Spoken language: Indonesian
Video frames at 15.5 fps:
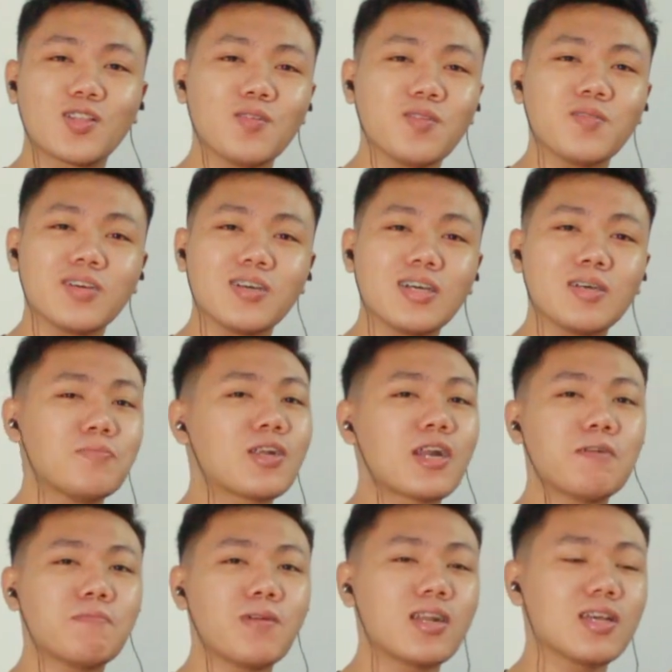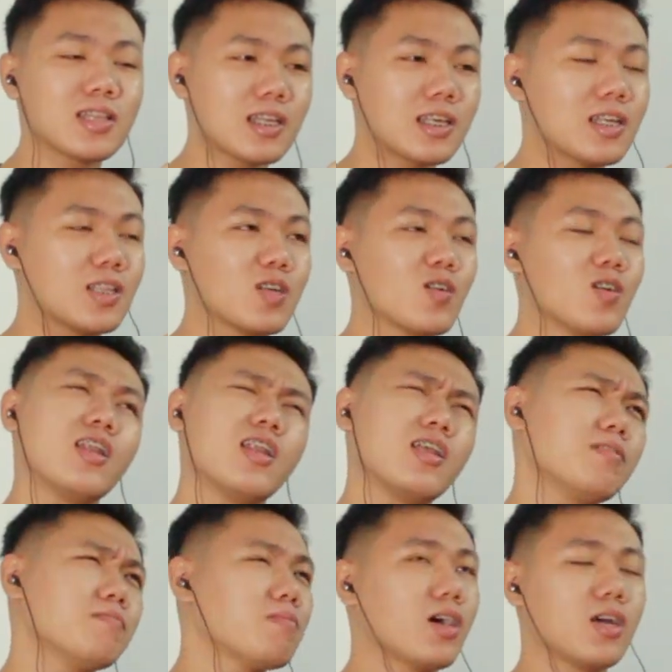itu berapa detik gitu
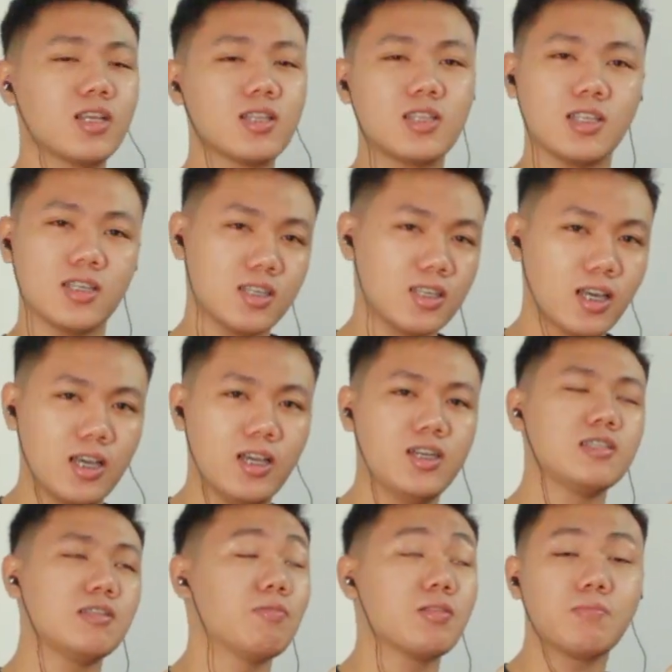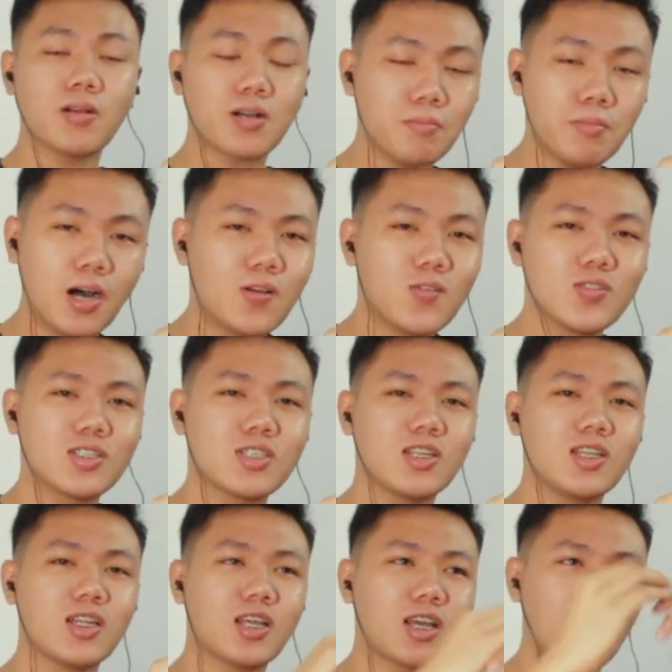lima detik ya tiba-tiba kebangun
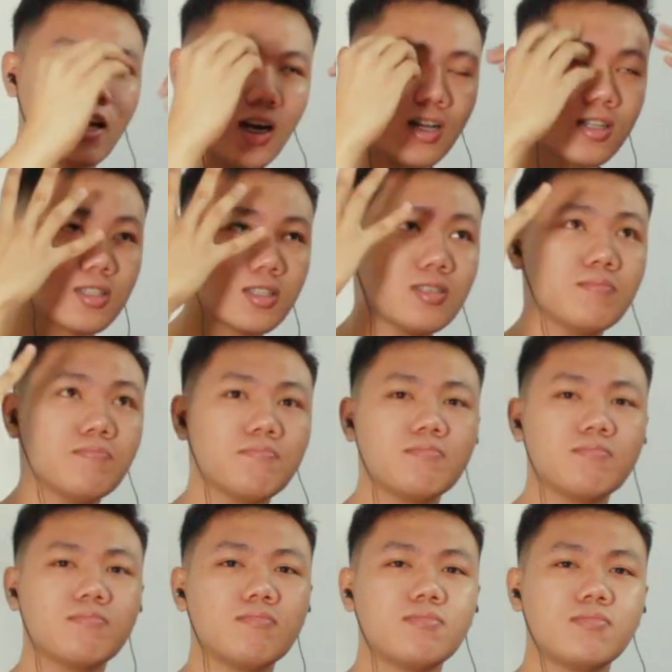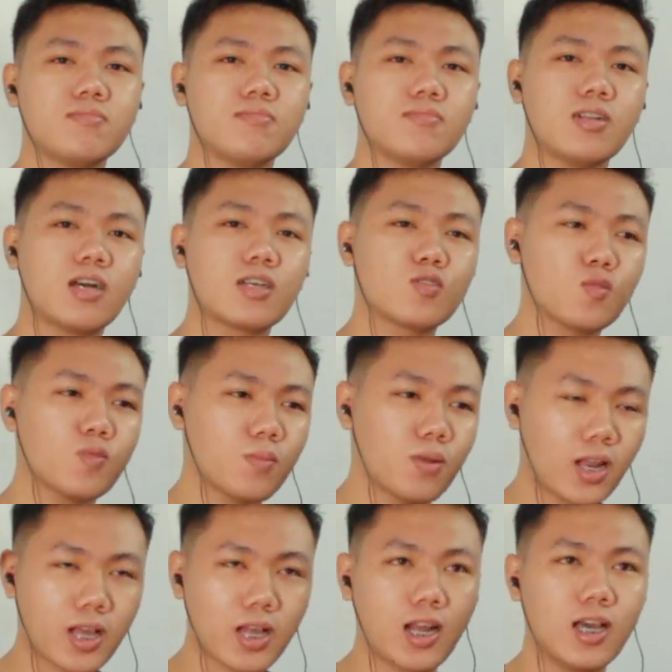sendiri kayak cem langsung
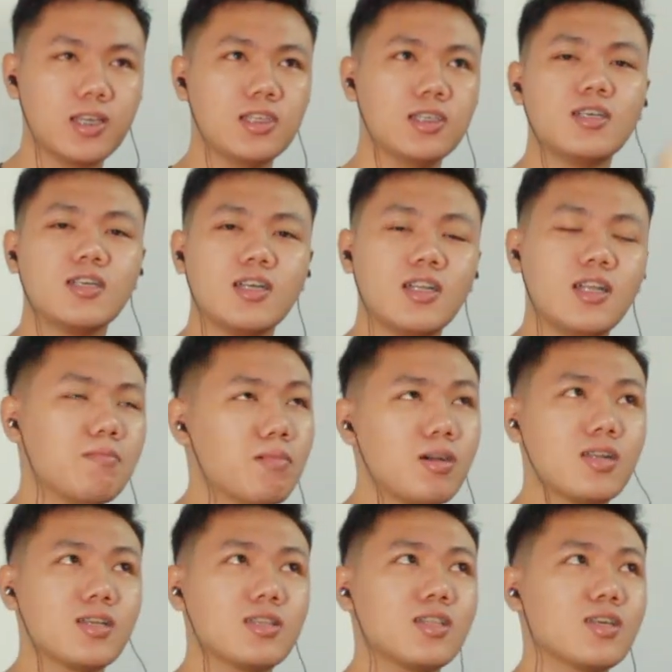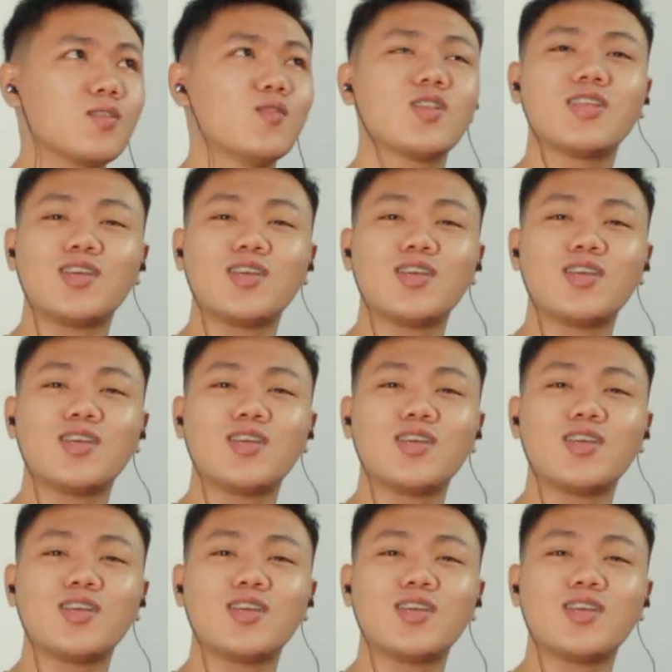melek lagi 5 detik gue